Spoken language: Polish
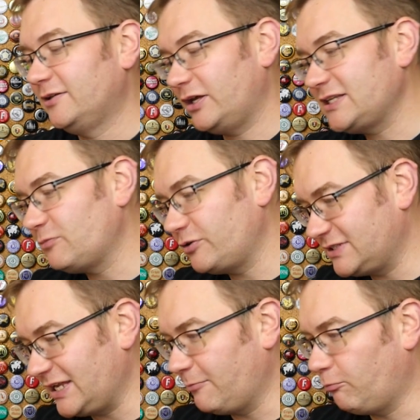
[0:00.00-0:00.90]
To jest moim
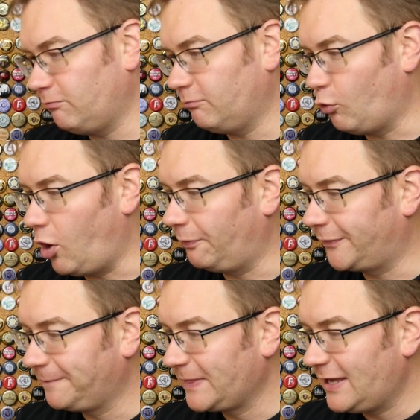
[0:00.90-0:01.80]
zdaniem
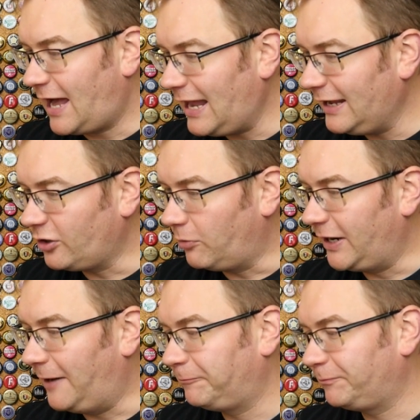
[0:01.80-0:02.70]
błąd. Ale dobra.